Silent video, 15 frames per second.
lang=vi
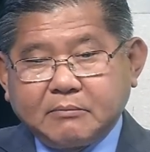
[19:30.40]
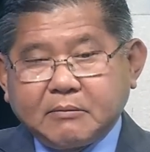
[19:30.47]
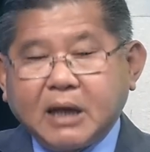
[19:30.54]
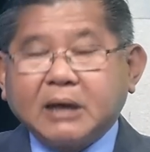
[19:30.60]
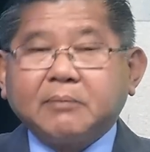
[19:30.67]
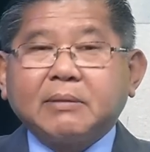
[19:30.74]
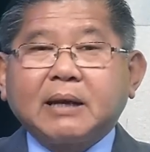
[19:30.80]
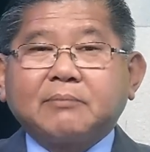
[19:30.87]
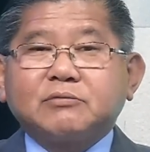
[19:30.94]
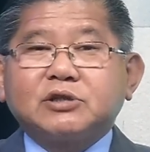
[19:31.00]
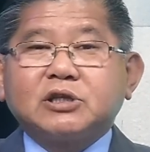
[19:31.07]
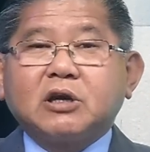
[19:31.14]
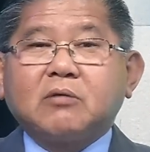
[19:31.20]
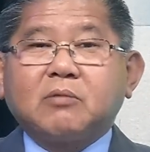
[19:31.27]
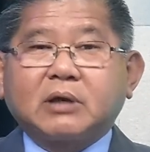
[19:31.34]
75
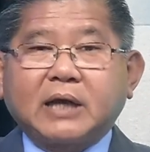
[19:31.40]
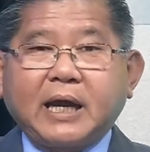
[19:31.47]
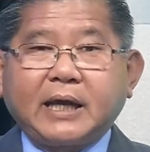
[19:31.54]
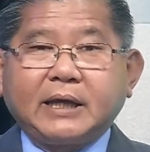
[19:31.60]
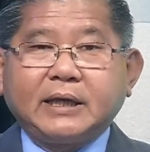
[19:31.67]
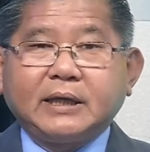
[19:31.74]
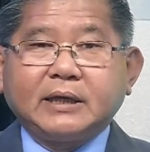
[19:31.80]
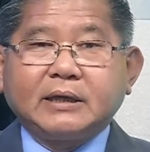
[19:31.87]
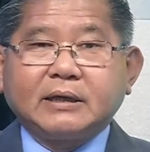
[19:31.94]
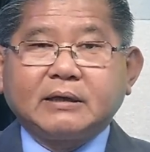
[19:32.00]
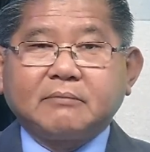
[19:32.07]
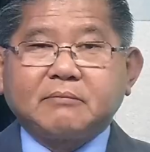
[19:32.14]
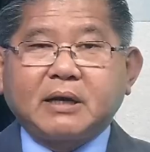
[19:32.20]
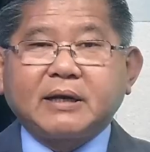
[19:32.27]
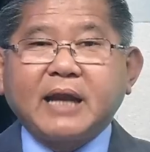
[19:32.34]
triệu một ngày
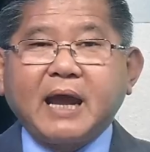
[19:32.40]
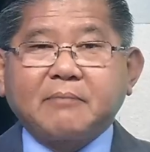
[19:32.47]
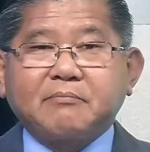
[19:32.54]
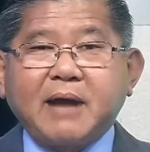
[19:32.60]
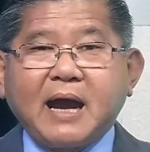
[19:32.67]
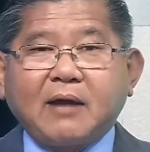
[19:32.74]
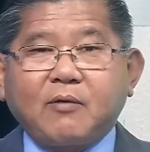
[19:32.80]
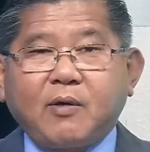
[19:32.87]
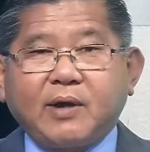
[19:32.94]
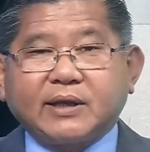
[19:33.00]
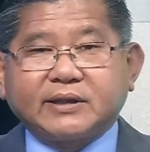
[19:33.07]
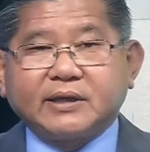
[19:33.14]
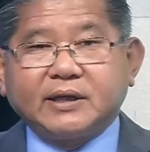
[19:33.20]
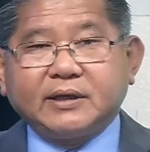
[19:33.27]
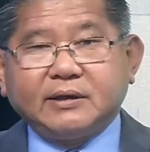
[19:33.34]
bắn 23 quả hỏa
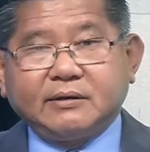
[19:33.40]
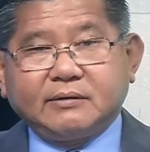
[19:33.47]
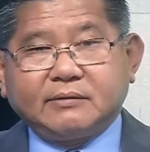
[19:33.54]
tiễn